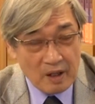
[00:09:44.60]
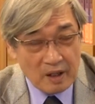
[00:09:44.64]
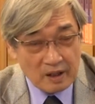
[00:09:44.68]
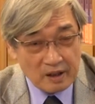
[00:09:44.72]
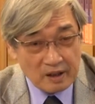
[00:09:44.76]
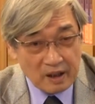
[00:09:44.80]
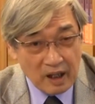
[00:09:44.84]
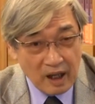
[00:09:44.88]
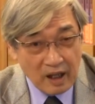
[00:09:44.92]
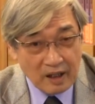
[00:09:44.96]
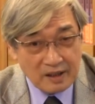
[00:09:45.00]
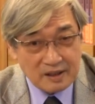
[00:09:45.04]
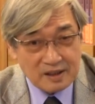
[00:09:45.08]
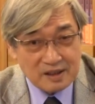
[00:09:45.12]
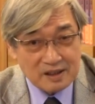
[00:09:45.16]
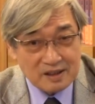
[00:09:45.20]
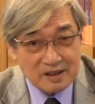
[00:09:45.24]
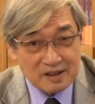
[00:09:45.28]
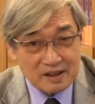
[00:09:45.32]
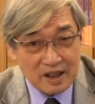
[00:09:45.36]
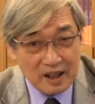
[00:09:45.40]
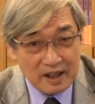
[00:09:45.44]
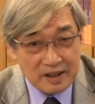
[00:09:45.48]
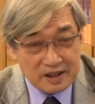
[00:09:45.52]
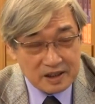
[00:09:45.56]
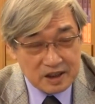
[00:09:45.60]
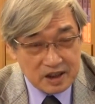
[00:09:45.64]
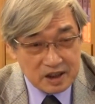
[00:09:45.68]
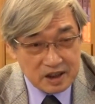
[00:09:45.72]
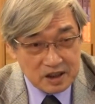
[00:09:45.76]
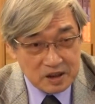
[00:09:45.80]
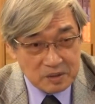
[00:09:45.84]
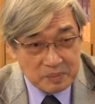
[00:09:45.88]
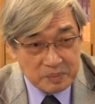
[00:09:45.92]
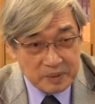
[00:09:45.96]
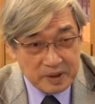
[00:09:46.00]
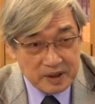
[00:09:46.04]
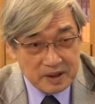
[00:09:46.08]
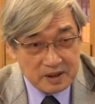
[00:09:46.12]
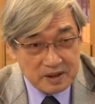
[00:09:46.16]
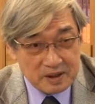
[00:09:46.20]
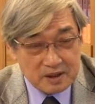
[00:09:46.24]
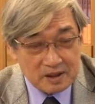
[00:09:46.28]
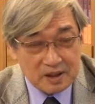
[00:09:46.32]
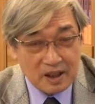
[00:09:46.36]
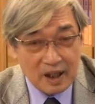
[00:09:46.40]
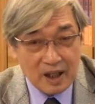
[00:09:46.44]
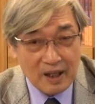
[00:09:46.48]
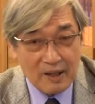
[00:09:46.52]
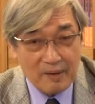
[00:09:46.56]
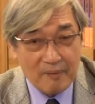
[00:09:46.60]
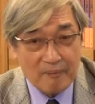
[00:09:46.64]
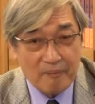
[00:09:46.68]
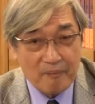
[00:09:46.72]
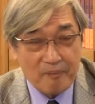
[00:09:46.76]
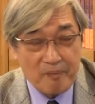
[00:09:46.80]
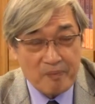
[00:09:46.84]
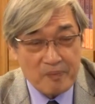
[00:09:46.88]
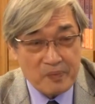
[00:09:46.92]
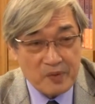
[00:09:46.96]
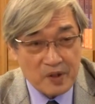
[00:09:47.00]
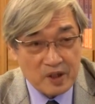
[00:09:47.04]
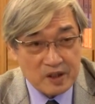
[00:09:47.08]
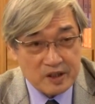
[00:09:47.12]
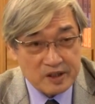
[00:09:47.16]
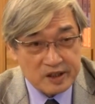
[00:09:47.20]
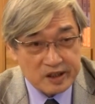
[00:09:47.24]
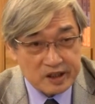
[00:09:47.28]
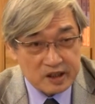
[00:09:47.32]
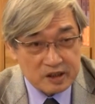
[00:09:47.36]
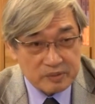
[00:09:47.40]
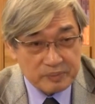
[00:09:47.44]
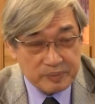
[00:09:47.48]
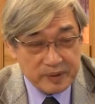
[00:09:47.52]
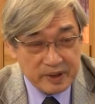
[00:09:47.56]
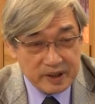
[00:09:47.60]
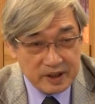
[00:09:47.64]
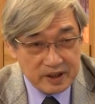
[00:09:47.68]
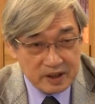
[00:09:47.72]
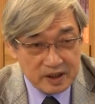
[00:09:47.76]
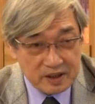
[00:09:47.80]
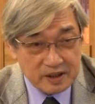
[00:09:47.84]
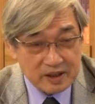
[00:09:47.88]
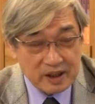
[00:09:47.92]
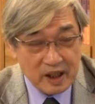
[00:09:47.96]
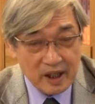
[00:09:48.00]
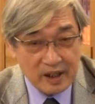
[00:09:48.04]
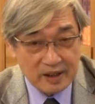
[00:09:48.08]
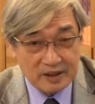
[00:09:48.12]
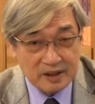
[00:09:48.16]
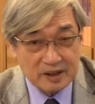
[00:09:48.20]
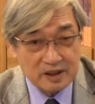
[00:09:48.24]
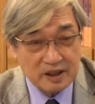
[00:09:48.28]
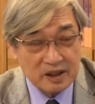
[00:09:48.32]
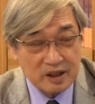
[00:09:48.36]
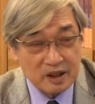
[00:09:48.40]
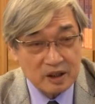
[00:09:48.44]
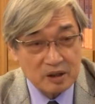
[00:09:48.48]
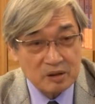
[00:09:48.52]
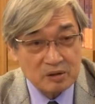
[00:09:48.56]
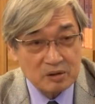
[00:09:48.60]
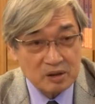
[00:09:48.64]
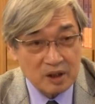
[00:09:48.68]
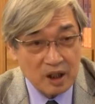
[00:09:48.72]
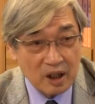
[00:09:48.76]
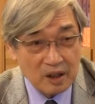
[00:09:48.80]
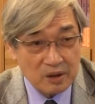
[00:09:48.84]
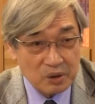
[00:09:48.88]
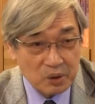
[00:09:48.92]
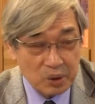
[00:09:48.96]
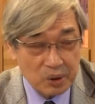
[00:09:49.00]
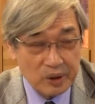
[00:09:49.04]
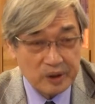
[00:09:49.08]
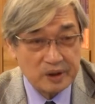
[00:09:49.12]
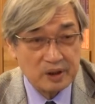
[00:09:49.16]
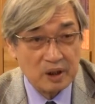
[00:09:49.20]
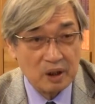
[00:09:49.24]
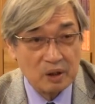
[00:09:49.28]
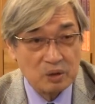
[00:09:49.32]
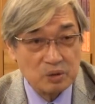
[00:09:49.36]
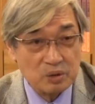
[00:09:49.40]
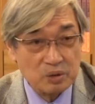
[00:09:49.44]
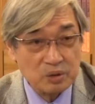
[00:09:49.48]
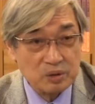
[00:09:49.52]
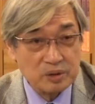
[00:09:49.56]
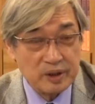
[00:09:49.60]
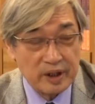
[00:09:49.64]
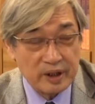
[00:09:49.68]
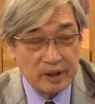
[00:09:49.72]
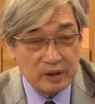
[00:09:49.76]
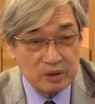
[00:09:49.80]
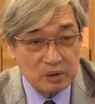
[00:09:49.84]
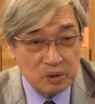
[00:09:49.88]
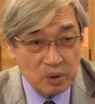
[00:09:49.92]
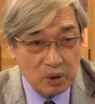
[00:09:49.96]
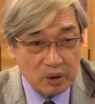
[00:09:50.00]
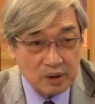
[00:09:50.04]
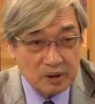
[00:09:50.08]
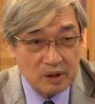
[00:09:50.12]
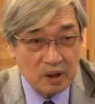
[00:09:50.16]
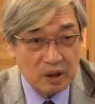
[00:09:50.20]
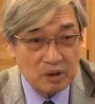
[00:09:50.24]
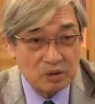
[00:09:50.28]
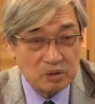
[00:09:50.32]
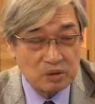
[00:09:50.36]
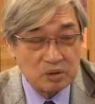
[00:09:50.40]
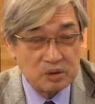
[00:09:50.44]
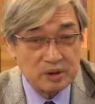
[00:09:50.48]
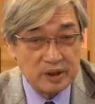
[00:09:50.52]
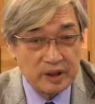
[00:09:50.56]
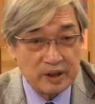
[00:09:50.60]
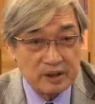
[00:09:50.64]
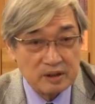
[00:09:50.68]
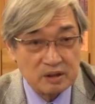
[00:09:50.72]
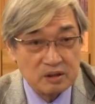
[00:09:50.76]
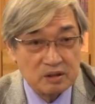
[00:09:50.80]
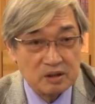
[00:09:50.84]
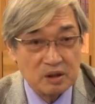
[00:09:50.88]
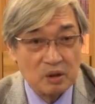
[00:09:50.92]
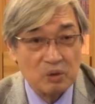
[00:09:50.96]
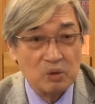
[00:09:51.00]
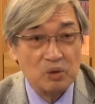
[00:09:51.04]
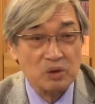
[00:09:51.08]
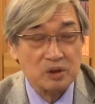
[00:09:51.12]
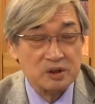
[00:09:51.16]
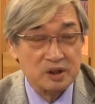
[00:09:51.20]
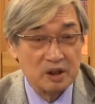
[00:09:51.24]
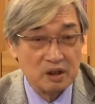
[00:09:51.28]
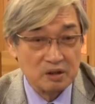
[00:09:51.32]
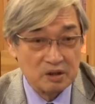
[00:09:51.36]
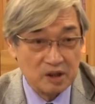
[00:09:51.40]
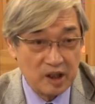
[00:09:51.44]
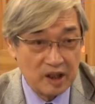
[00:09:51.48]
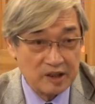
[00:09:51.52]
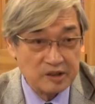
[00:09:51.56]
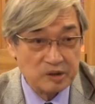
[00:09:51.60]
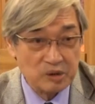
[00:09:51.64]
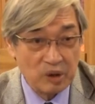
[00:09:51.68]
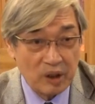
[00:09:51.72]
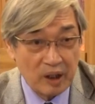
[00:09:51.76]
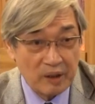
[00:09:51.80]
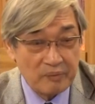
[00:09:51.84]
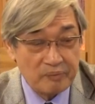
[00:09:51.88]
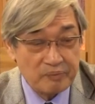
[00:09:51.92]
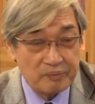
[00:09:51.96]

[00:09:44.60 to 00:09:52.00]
他是在赤壁之战，赤壁一战以后，他退到乌林，退到乌林就是火烧战场。